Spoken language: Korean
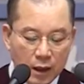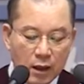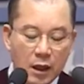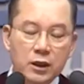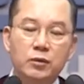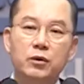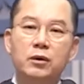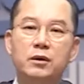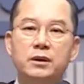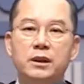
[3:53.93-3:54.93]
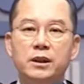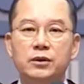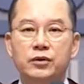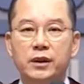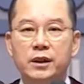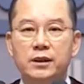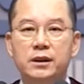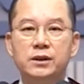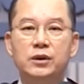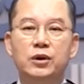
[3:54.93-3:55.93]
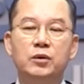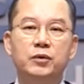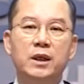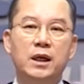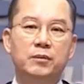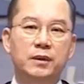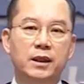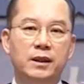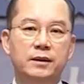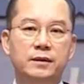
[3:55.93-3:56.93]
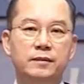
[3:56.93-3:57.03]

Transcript: 하지만 물론 그런 추리는 전적으로 부당합니다.